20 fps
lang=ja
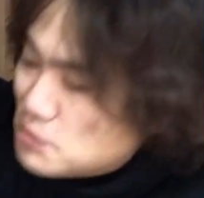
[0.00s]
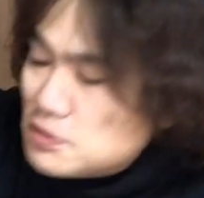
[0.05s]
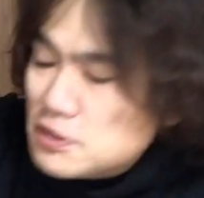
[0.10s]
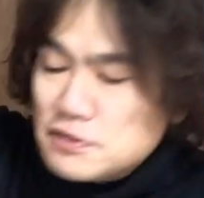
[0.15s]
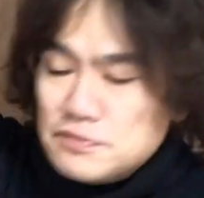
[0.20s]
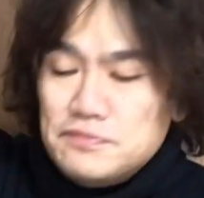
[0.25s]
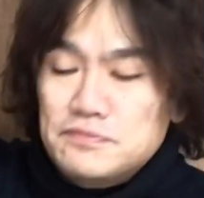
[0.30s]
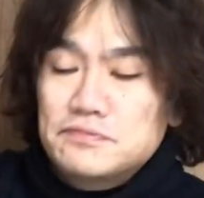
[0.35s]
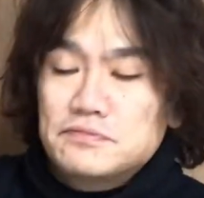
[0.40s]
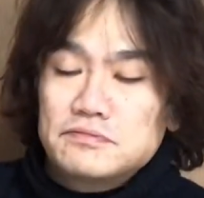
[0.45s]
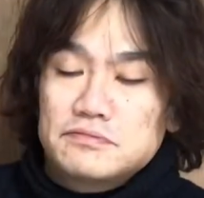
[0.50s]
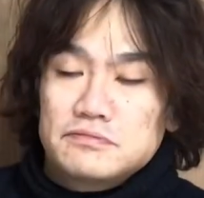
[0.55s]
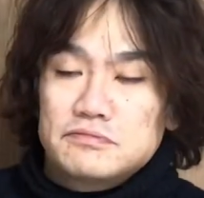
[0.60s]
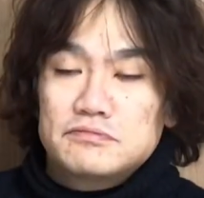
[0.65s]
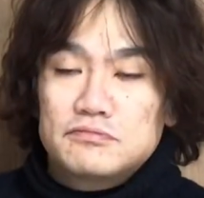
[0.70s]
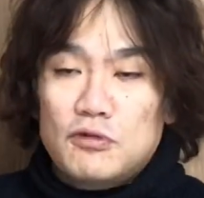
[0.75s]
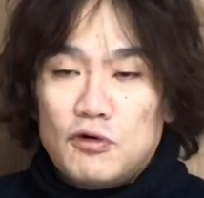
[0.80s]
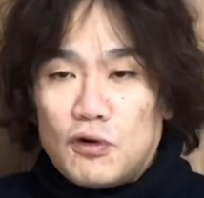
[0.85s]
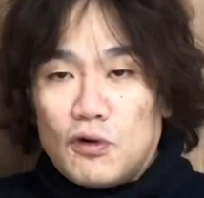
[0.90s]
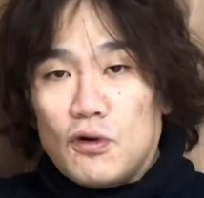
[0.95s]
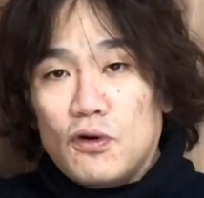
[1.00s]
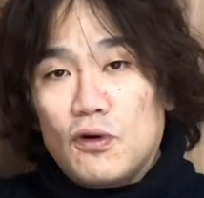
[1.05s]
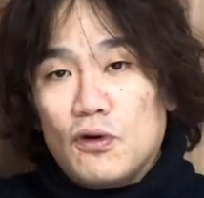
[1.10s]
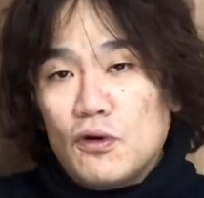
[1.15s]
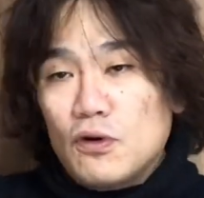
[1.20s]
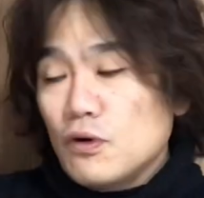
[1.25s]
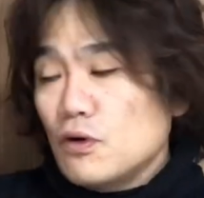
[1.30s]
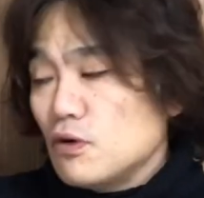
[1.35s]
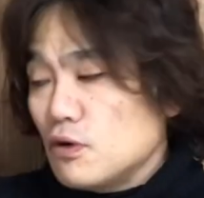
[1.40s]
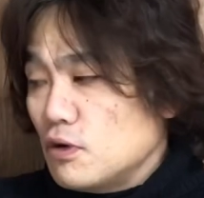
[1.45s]
分もう
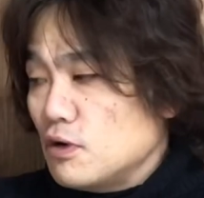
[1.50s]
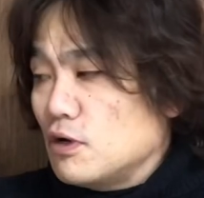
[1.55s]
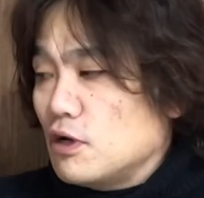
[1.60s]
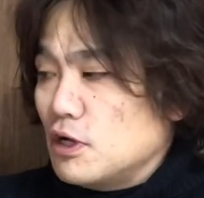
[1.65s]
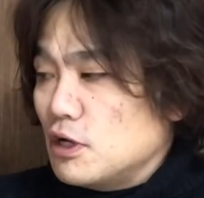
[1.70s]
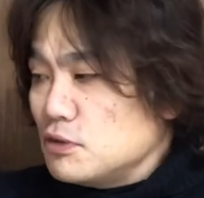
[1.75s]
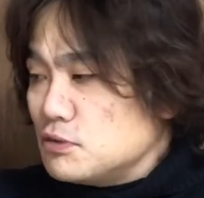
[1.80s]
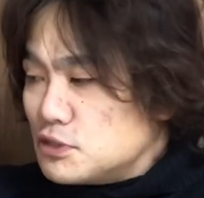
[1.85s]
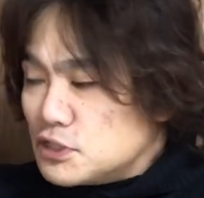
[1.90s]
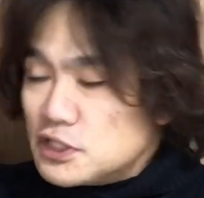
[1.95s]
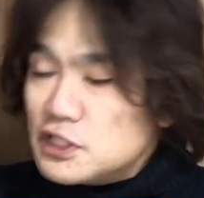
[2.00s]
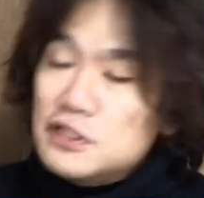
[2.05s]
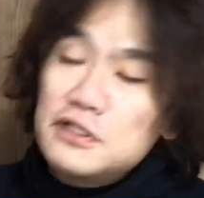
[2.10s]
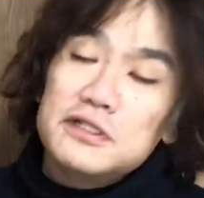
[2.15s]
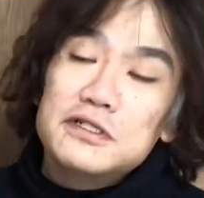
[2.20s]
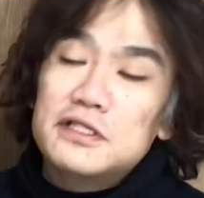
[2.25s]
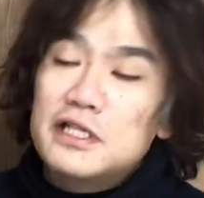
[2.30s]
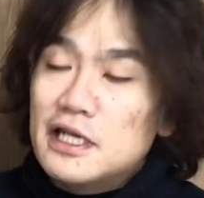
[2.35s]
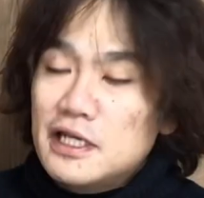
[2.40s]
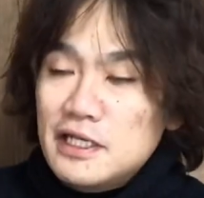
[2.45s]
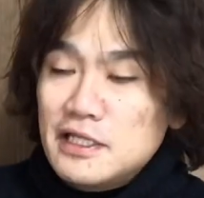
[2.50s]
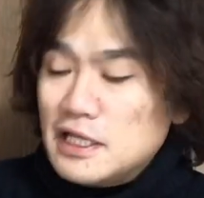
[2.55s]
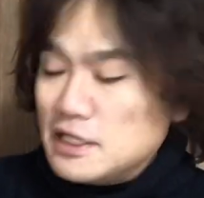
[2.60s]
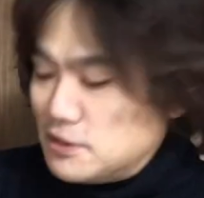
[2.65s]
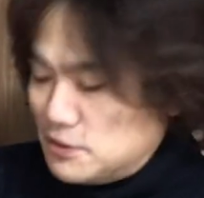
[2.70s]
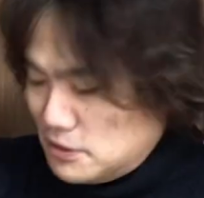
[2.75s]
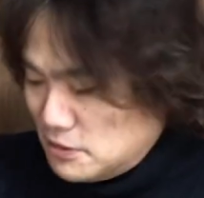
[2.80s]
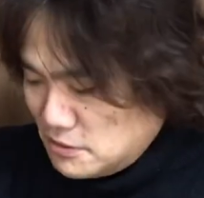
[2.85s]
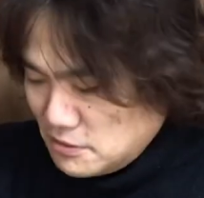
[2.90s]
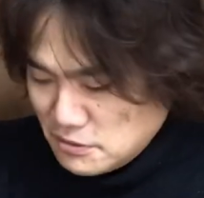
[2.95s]
普通でいいで
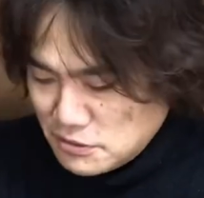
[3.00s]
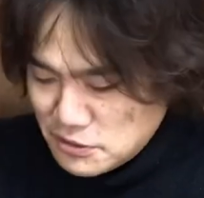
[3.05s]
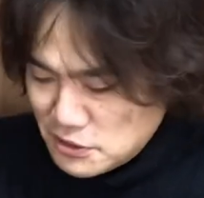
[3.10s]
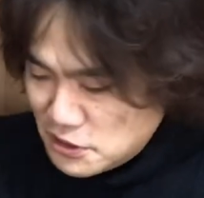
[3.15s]
す普